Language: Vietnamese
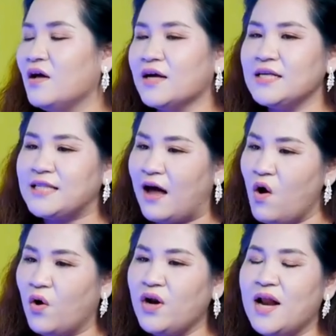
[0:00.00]
à, Cái xã
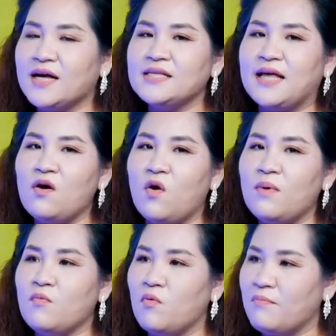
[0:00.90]
hội đó là cái xã
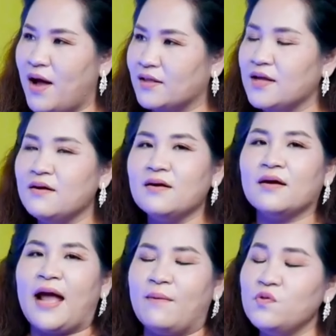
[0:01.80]
hội mà một mặt thì rất
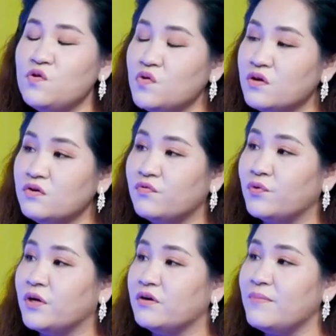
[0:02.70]
là cảm thương cho người
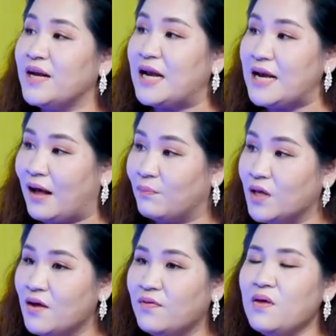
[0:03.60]
phụ nữ bị đánh đập,
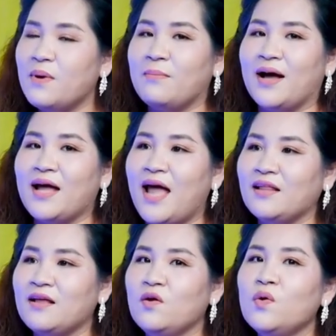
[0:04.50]
nhưng mà mặt
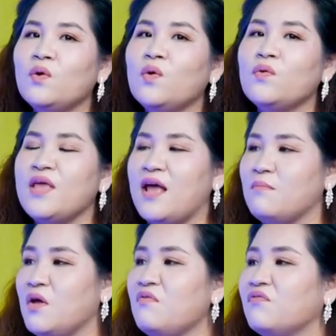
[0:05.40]
khác thì luôn luôn
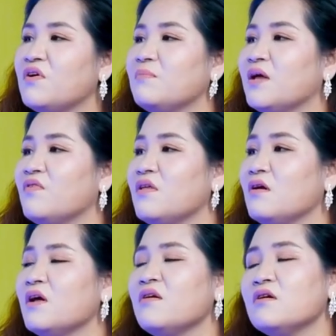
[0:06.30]
dè biểu và phân biệt với
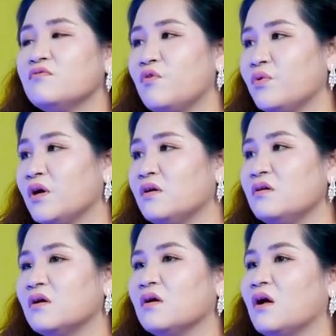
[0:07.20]
những cái người phụ
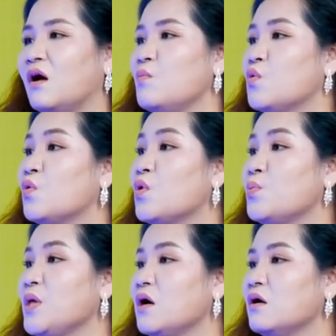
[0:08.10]
nữ rời khỏi một cuộc
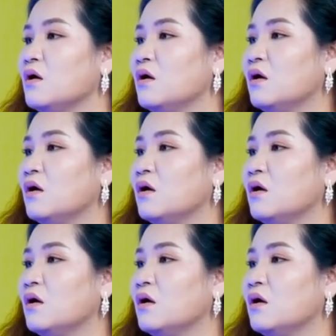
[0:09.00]
hôn nhân.